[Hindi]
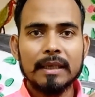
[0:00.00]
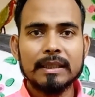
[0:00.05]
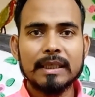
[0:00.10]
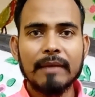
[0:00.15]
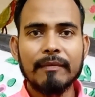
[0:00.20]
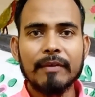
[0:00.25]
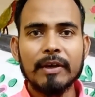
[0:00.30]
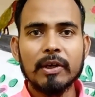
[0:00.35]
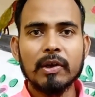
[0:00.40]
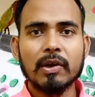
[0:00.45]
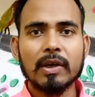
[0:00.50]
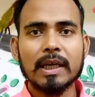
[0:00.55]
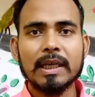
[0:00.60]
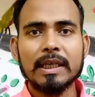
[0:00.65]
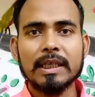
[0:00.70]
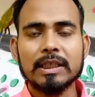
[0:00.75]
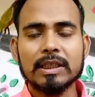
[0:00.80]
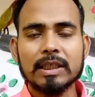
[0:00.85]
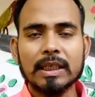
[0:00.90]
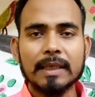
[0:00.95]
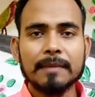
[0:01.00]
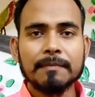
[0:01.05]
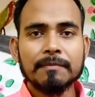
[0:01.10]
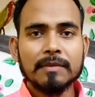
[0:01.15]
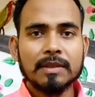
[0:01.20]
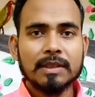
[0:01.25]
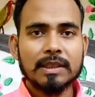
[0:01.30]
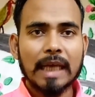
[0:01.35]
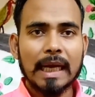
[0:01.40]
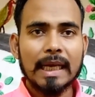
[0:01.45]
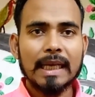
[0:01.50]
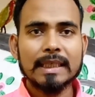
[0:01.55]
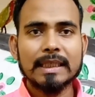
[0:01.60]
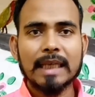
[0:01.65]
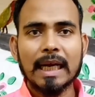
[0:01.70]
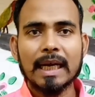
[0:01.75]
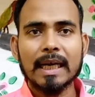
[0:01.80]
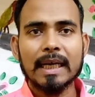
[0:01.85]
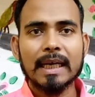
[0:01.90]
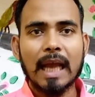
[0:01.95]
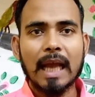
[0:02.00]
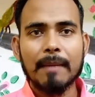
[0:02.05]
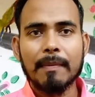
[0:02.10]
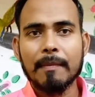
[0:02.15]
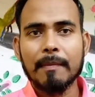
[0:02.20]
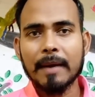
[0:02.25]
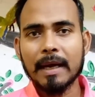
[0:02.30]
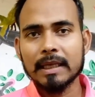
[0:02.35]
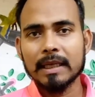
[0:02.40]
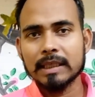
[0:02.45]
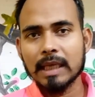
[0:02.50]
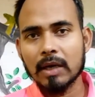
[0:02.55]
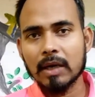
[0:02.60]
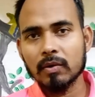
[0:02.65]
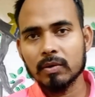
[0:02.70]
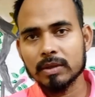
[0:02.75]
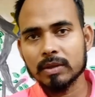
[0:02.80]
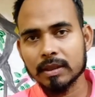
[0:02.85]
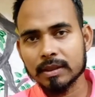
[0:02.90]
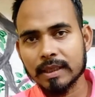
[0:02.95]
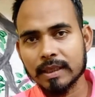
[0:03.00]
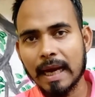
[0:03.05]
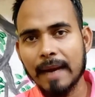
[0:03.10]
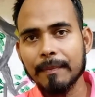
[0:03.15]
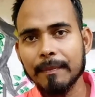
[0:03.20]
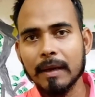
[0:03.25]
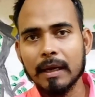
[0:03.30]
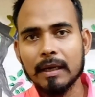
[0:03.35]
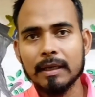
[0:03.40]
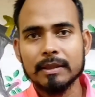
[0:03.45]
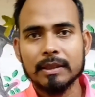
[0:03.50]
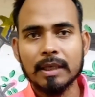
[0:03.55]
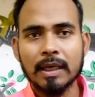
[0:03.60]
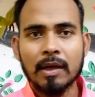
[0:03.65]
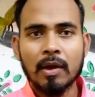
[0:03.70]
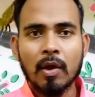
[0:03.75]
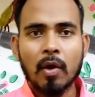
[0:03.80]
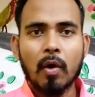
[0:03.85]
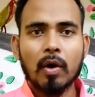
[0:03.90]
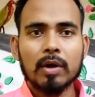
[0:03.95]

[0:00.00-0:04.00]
इसी वीडियो के नीचे जाइए जाकर के आप हमारे चैनल को सब्सक्राइब कर लीजिए